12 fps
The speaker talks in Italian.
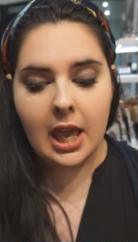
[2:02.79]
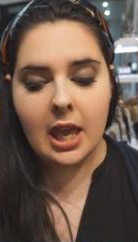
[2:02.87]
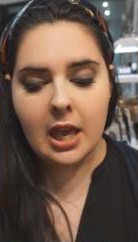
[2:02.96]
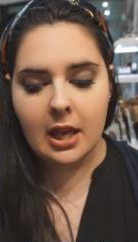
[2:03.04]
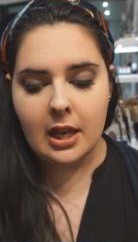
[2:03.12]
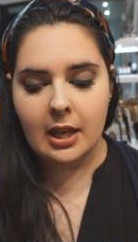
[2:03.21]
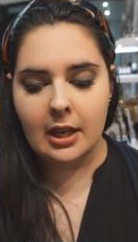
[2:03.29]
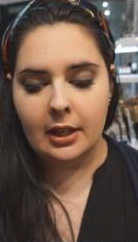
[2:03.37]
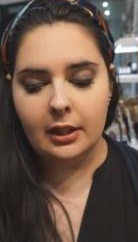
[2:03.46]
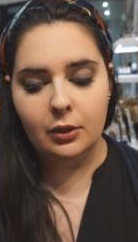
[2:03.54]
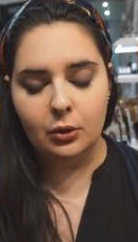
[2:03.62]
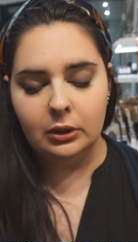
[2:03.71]
e
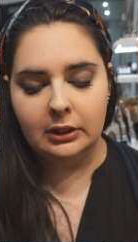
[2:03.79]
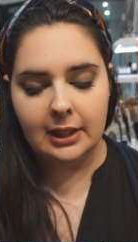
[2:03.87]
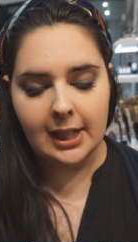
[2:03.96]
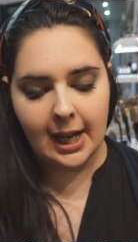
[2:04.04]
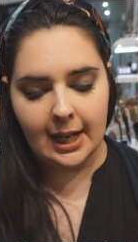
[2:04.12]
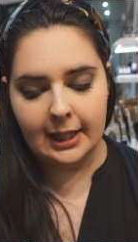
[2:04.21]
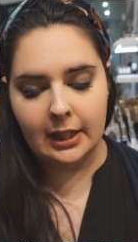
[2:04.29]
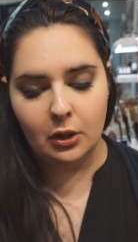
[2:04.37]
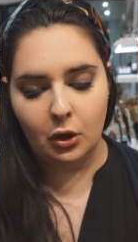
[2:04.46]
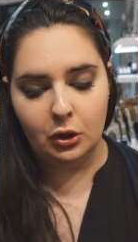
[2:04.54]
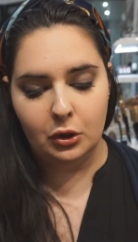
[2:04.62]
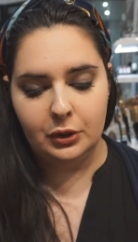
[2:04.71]
eh, inoltre anche
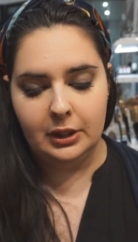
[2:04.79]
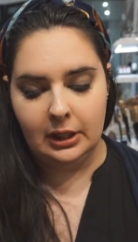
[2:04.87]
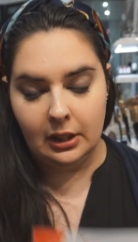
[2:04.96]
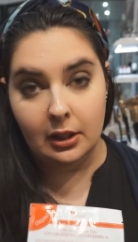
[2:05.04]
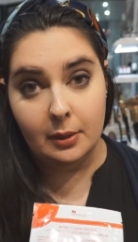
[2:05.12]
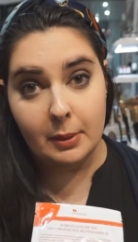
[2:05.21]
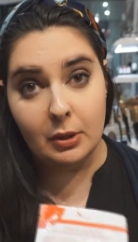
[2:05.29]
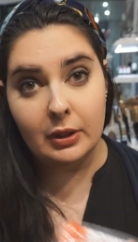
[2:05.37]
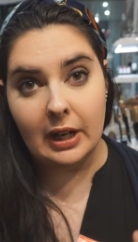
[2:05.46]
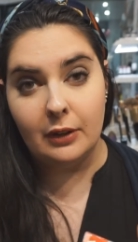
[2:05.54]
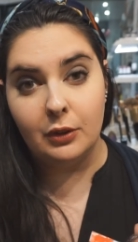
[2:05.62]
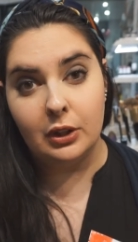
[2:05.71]
l'olio di eh,
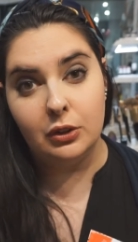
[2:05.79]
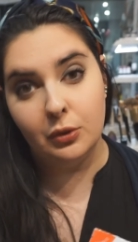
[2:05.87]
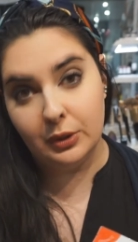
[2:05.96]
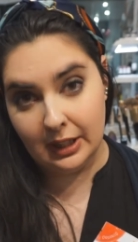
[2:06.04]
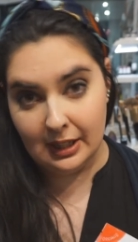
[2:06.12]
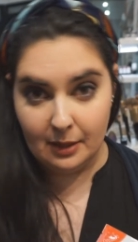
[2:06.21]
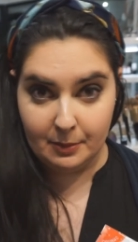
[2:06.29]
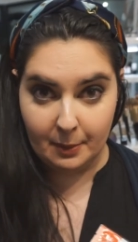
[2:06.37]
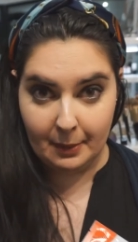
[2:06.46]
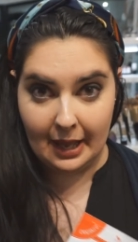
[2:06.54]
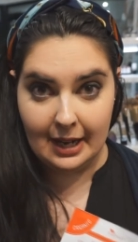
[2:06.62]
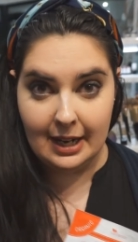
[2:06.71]
melograno che devo dire la
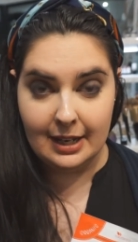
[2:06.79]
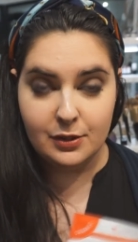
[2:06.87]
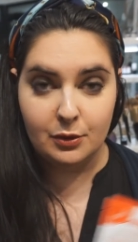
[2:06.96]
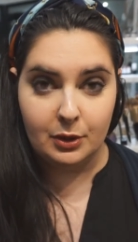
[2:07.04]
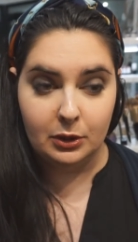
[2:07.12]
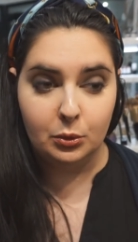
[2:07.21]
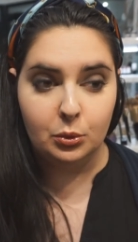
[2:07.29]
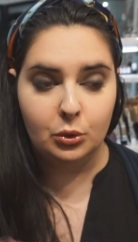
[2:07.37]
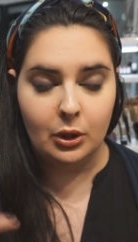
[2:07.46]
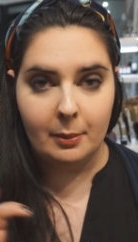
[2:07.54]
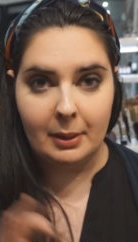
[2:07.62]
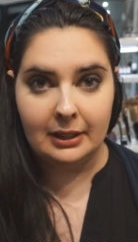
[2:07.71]
mia pelle
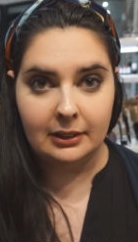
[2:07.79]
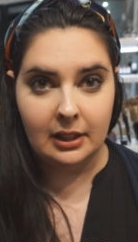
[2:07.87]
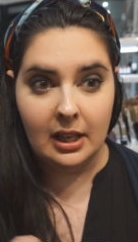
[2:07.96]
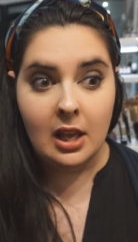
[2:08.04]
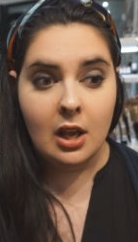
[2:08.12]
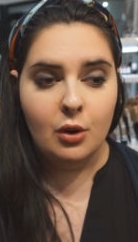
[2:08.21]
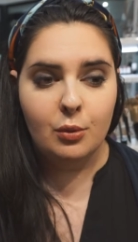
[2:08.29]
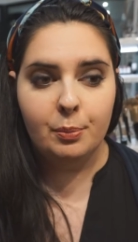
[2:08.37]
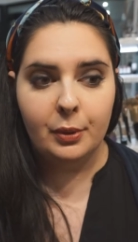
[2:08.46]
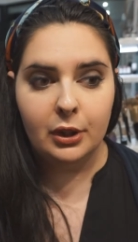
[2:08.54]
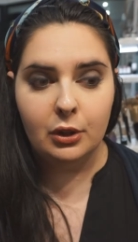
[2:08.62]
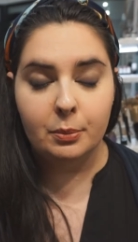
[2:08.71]
soprattutto la parte un
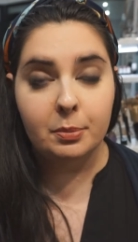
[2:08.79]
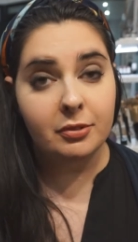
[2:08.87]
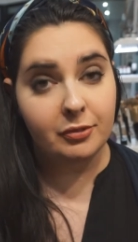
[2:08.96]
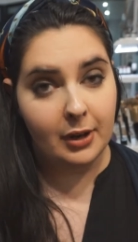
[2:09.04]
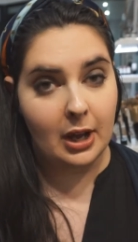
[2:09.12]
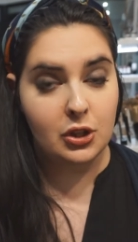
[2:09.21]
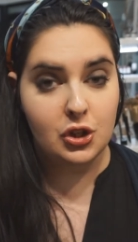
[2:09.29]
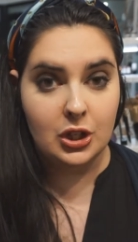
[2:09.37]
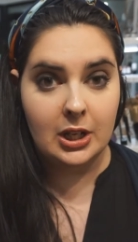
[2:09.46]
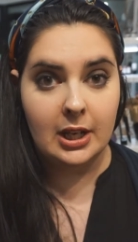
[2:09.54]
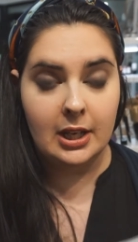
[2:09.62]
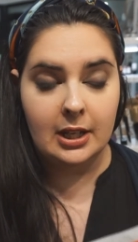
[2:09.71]
pochino più
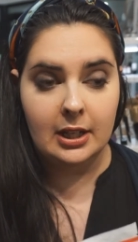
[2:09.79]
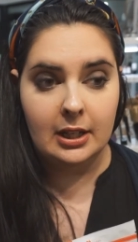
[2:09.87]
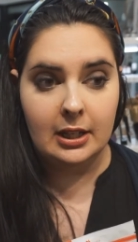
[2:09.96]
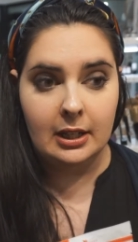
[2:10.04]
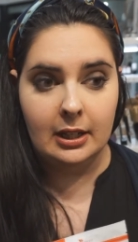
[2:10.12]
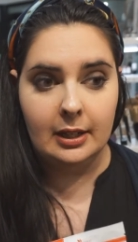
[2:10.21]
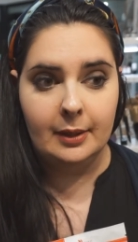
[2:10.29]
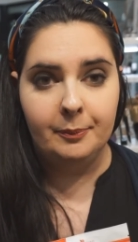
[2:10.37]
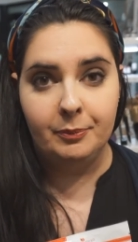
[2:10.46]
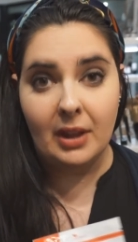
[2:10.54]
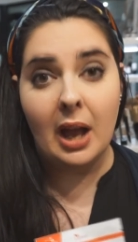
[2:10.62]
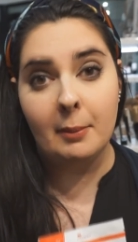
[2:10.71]
fragile
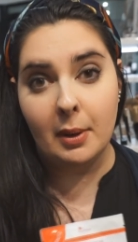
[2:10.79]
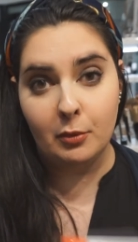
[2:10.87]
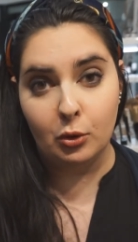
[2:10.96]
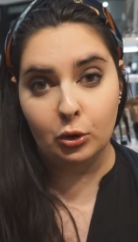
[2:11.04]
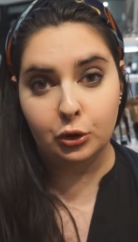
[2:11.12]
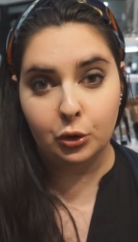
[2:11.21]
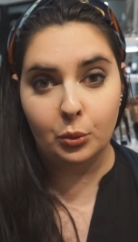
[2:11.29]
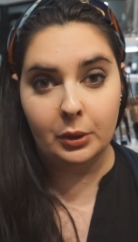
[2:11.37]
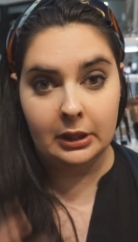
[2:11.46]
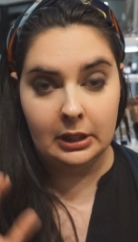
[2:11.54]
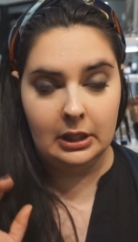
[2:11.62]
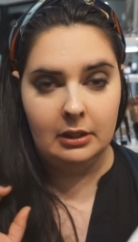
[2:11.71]
eh, ama molto,
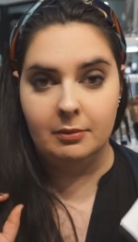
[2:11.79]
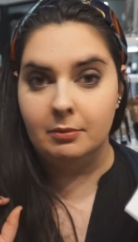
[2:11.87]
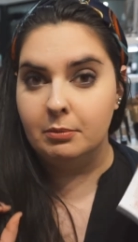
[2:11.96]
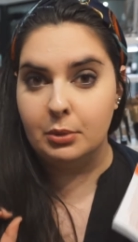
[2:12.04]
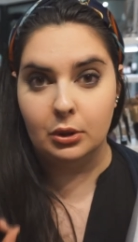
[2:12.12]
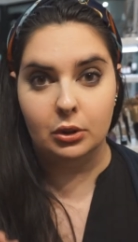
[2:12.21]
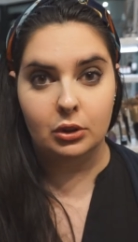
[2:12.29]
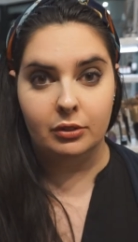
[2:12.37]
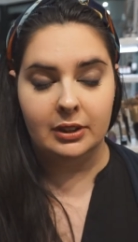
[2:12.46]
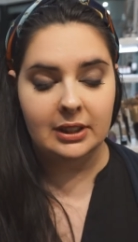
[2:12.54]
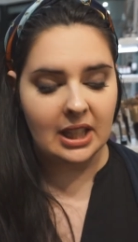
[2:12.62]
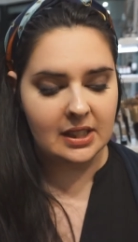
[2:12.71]
quindi prodotto
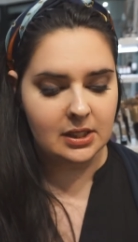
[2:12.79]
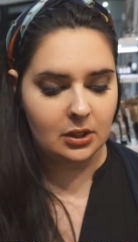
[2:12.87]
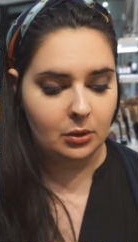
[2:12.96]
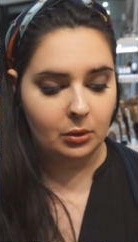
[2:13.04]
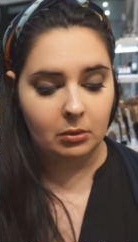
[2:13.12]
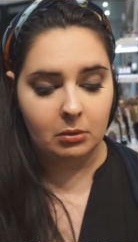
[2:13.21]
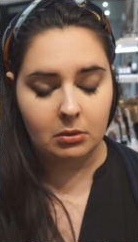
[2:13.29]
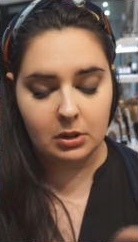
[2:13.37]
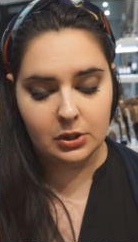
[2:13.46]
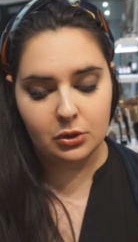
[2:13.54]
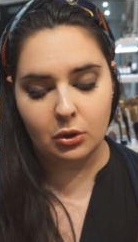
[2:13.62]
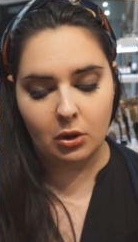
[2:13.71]
fantastico,
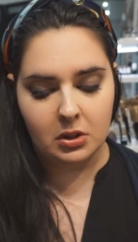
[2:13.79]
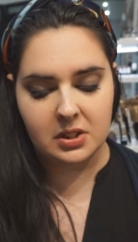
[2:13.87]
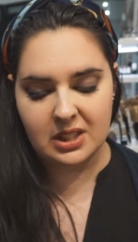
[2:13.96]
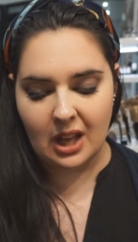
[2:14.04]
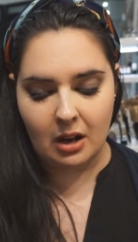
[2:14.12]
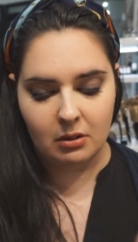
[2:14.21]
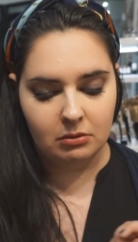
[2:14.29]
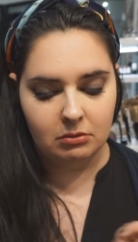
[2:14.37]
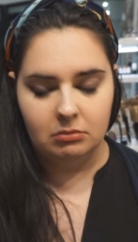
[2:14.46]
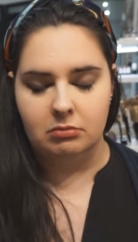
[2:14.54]
questo costa